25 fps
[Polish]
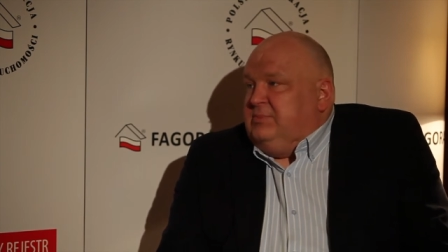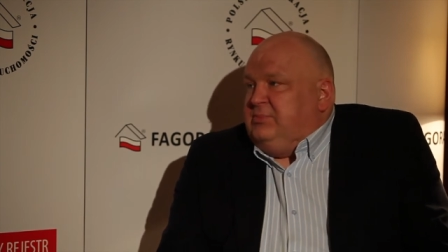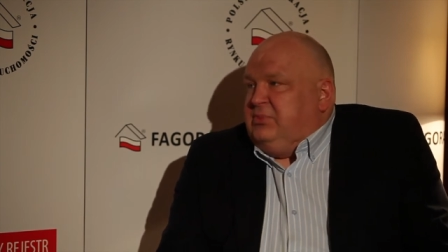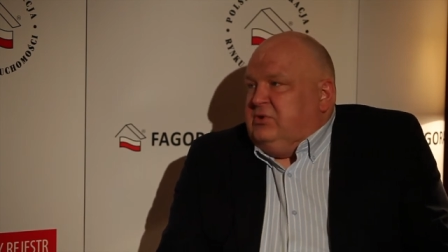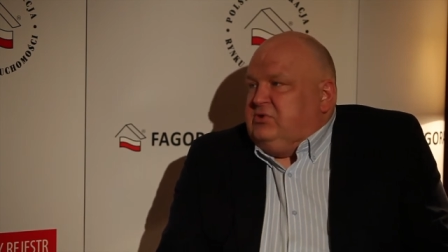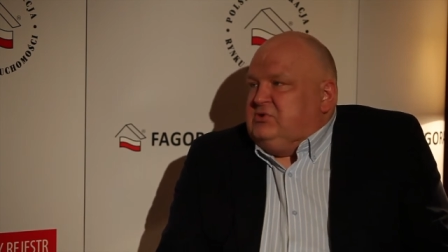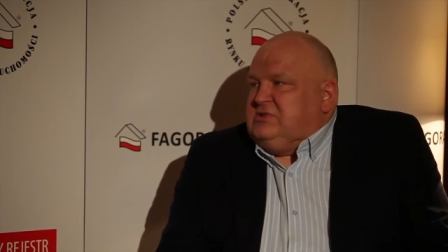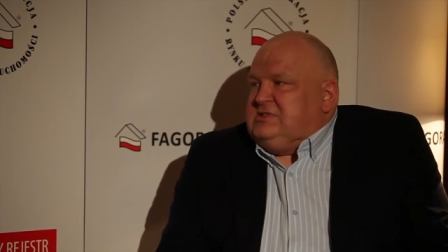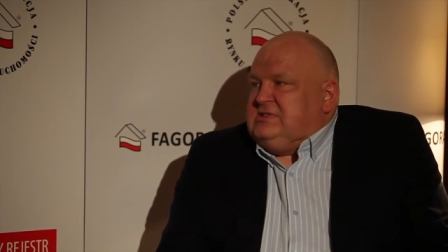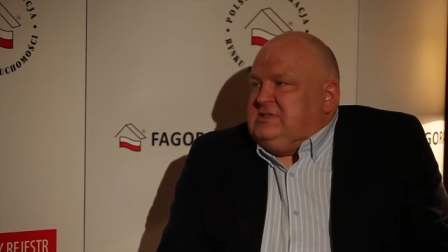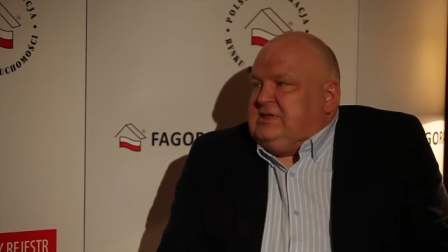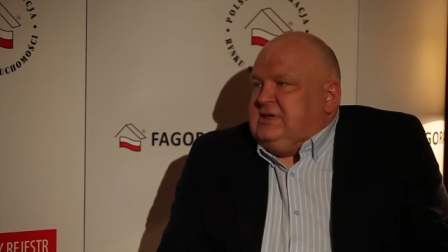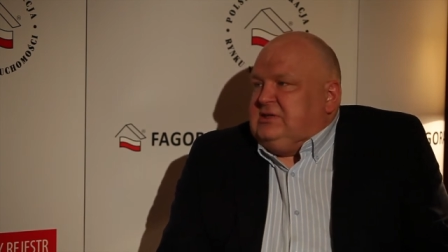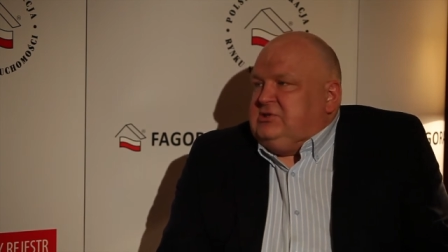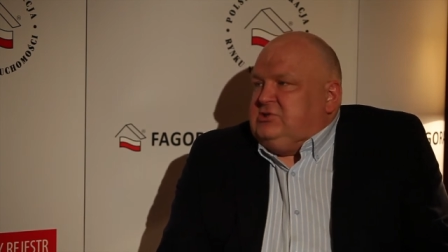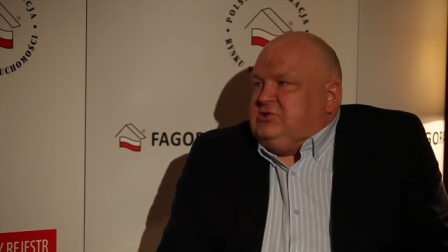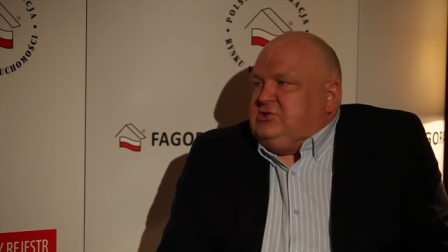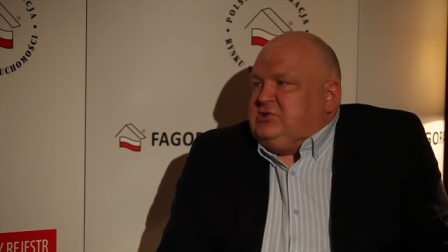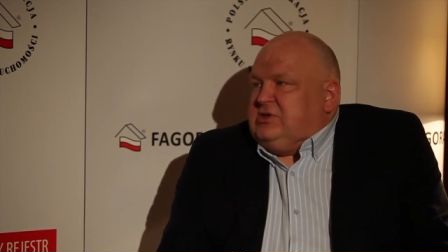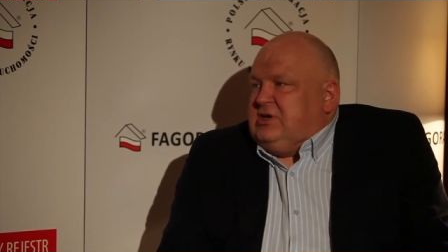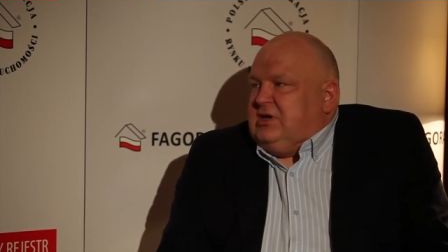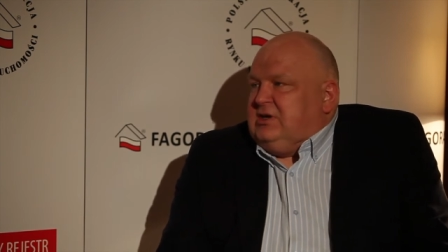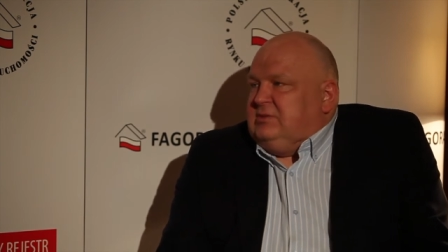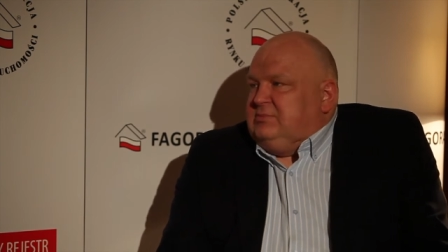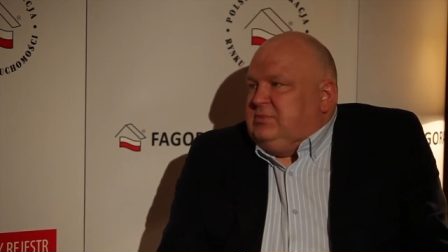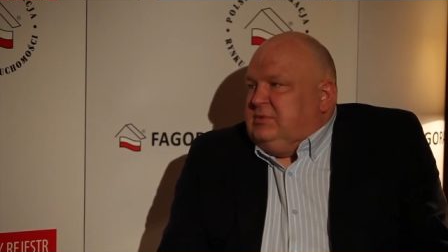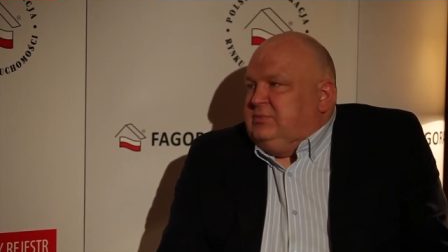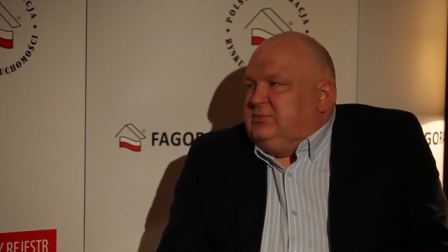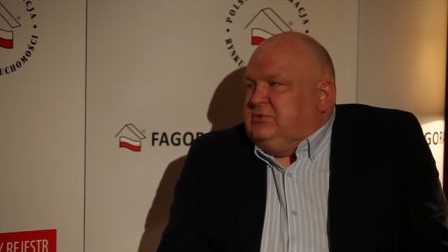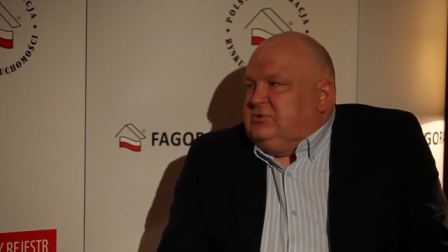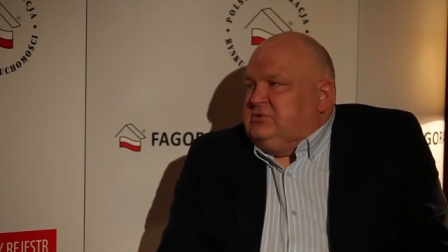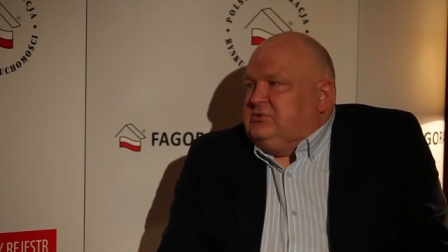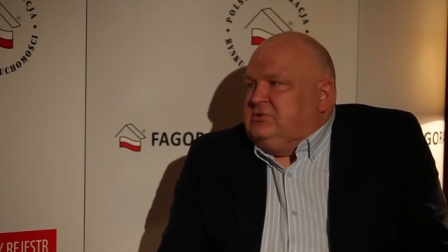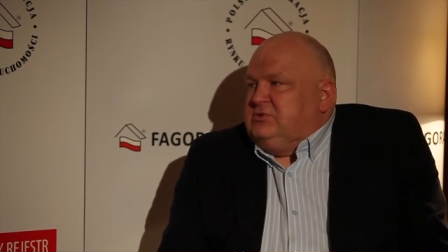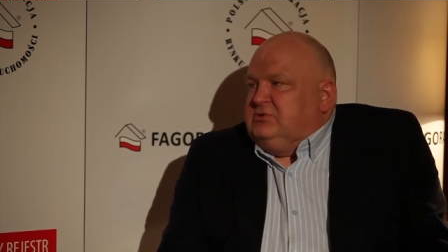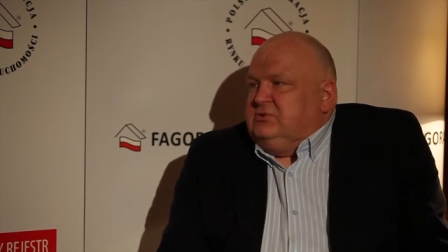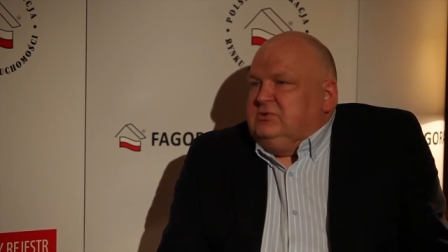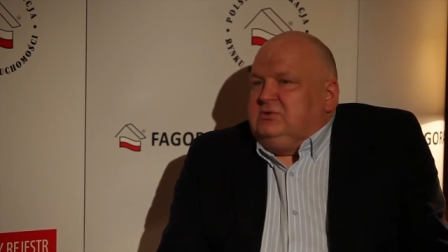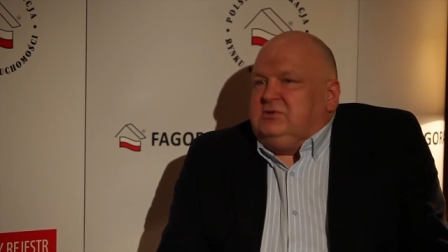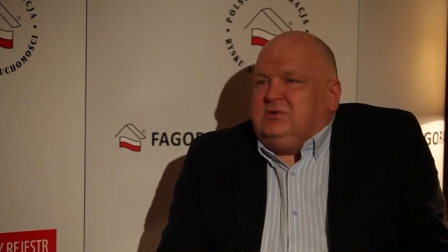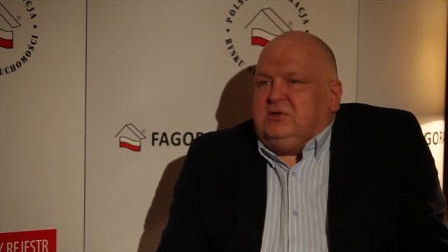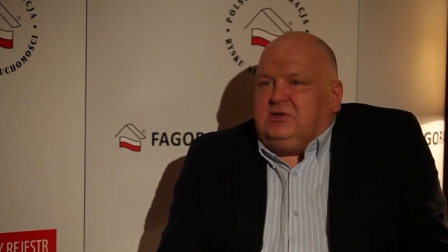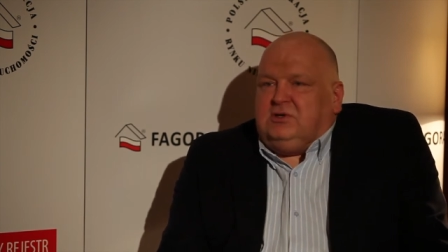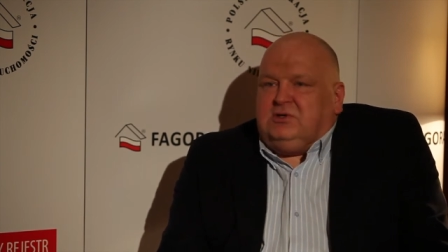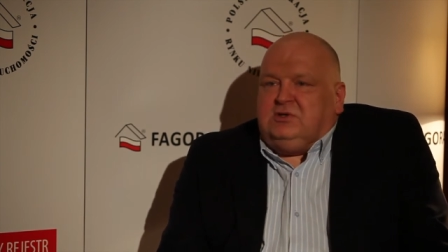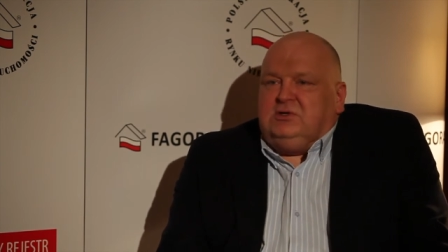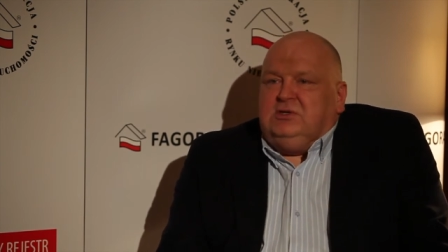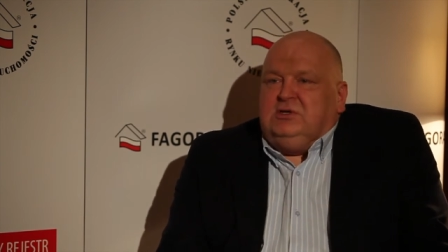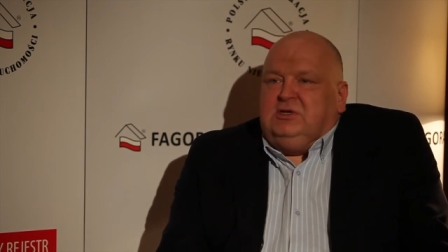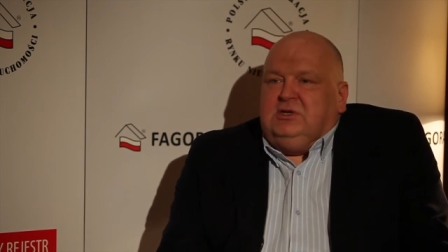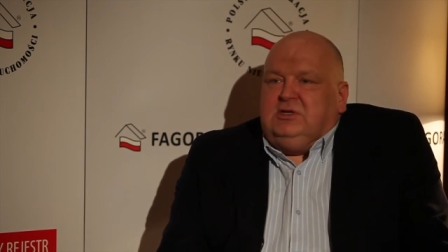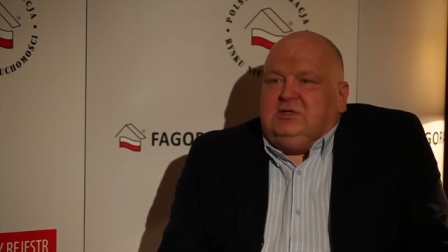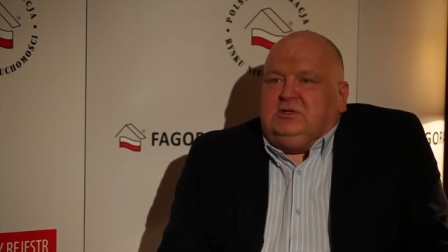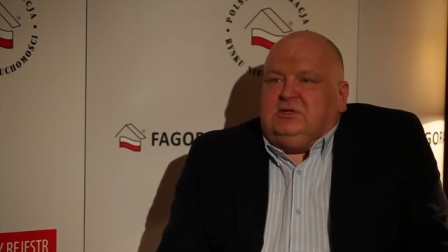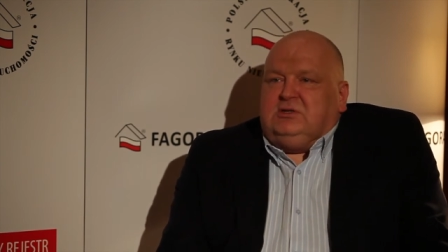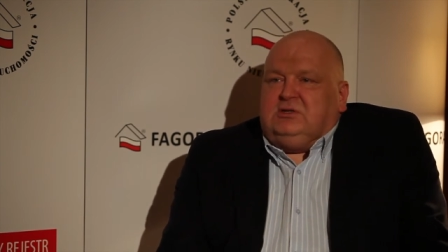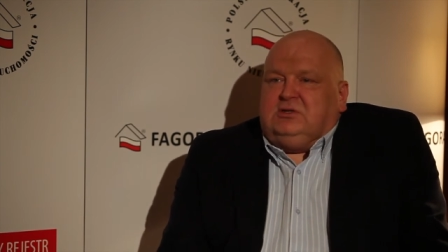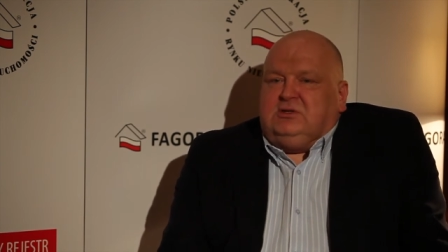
je poznać, trzeba po prostu to,